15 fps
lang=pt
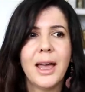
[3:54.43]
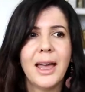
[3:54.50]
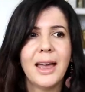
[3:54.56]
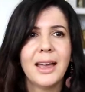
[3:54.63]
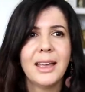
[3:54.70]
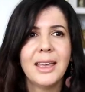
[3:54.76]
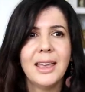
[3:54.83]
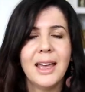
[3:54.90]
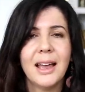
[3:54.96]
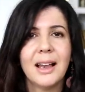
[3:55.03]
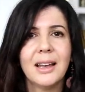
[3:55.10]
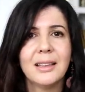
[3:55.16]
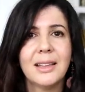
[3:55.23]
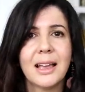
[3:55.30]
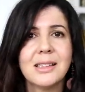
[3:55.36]
é que
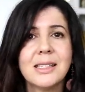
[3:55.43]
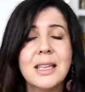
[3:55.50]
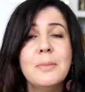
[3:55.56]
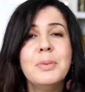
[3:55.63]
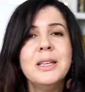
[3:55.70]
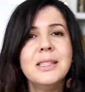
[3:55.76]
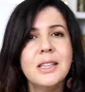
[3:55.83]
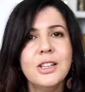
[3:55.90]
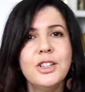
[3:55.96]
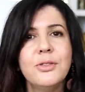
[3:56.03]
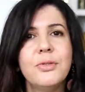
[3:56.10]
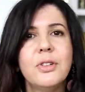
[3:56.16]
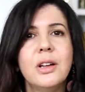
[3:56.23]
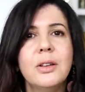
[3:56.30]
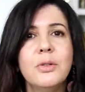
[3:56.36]
ela tá sempre
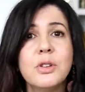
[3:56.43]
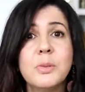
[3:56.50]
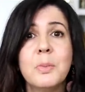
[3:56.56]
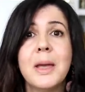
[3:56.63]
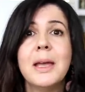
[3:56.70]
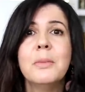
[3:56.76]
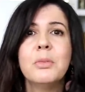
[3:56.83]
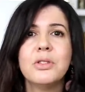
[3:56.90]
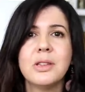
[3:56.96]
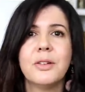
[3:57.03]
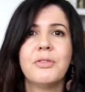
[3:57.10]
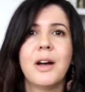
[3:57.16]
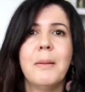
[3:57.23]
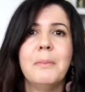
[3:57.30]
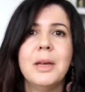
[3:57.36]
incentivando os membros da
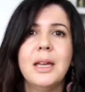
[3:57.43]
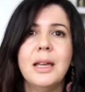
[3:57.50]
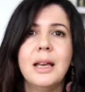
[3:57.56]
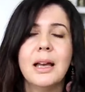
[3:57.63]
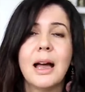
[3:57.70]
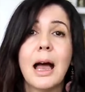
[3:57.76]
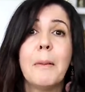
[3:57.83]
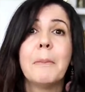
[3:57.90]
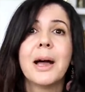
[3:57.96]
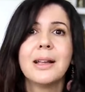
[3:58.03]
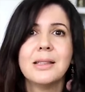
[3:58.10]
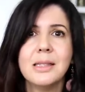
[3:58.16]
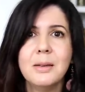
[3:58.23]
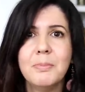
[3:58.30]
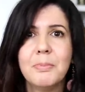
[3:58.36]
família a
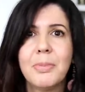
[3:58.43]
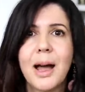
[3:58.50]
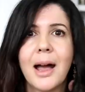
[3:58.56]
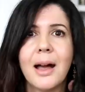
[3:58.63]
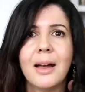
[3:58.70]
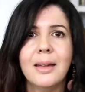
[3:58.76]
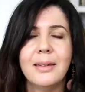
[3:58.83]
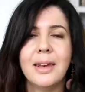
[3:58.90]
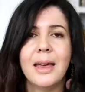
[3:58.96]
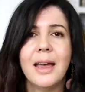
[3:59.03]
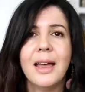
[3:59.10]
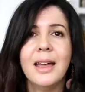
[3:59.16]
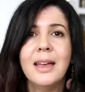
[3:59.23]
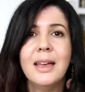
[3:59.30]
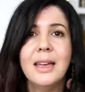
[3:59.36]
participar,
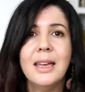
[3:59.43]
né?